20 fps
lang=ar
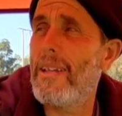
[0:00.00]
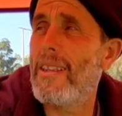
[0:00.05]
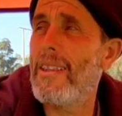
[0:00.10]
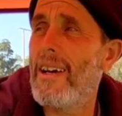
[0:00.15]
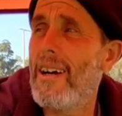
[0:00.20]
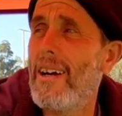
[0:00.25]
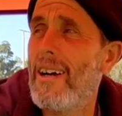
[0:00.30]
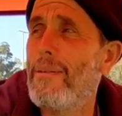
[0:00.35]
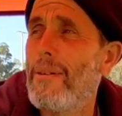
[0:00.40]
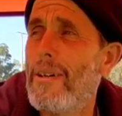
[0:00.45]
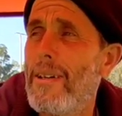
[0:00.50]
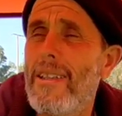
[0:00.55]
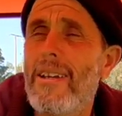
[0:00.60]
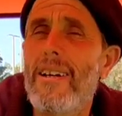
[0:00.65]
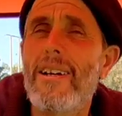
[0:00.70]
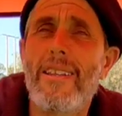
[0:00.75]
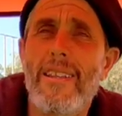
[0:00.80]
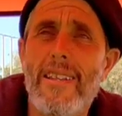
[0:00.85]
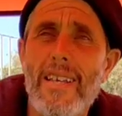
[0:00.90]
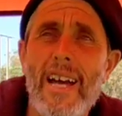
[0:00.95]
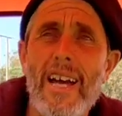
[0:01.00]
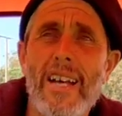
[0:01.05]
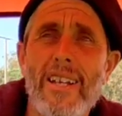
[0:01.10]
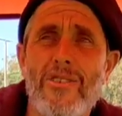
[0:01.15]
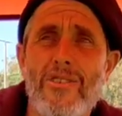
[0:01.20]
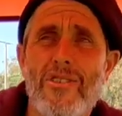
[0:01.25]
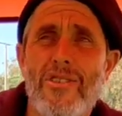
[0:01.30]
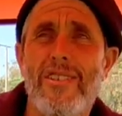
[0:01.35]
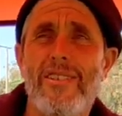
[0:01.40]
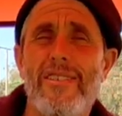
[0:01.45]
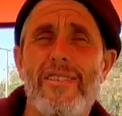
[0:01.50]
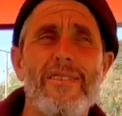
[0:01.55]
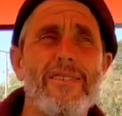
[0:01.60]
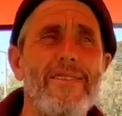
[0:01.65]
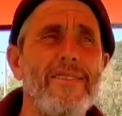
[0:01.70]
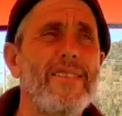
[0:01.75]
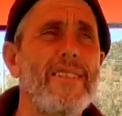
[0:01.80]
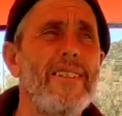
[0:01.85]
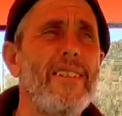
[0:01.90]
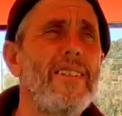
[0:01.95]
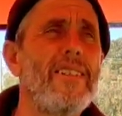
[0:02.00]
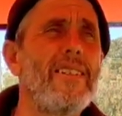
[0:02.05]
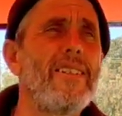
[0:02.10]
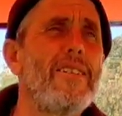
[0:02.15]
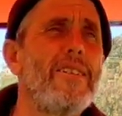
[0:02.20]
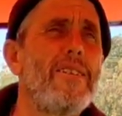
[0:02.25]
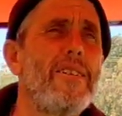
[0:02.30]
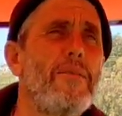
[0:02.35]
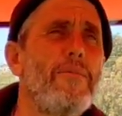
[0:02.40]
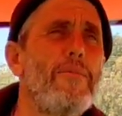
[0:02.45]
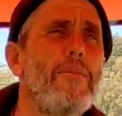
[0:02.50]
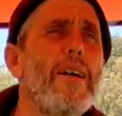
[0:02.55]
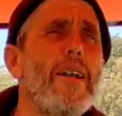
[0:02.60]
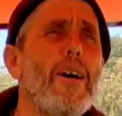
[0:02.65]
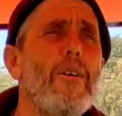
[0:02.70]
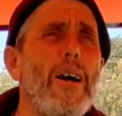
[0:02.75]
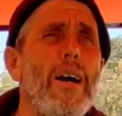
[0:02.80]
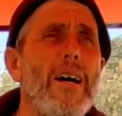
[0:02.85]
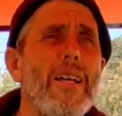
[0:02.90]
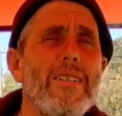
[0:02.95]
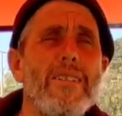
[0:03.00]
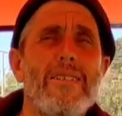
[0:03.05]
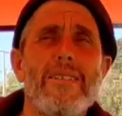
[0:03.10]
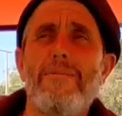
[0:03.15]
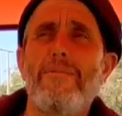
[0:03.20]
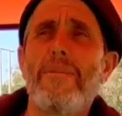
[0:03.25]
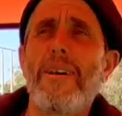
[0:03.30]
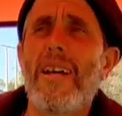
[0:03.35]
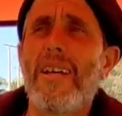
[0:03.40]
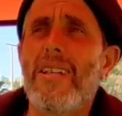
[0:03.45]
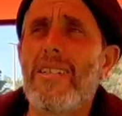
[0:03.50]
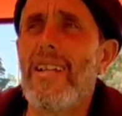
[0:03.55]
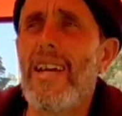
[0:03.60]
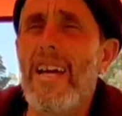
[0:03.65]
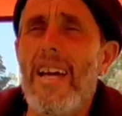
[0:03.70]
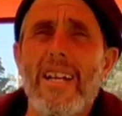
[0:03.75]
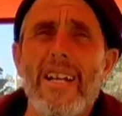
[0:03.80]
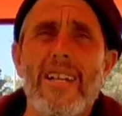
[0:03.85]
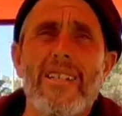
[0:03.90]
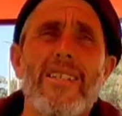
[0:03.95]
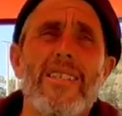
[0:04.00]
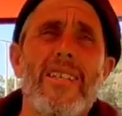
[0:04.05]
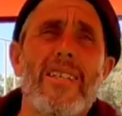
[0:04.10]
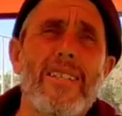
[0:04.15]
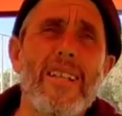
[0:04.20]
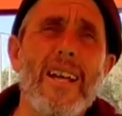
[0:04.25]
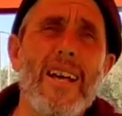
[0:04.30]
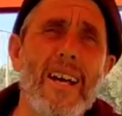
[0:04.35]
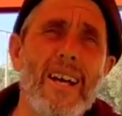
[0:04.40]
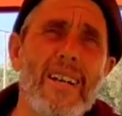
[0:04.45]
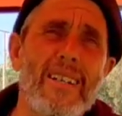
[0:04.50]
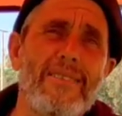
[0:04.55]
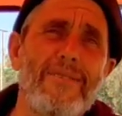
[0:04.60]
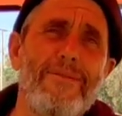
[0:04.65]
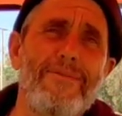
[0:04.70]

بعدا بعدا غادي يعالج ما يعالج راه واحد عائله في لا